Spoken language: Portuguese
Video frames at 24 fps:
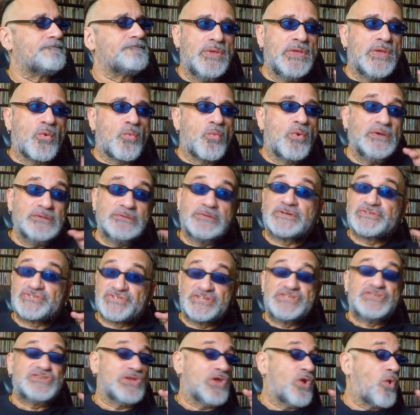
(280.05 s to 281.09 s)
E quando a
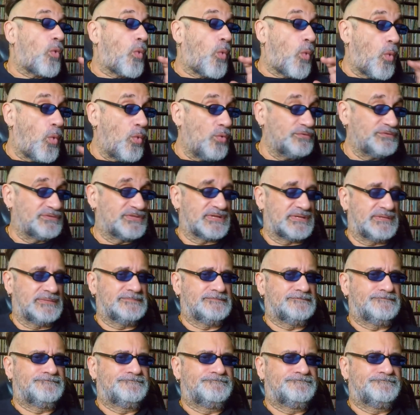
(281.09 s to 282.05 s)
gente encontra,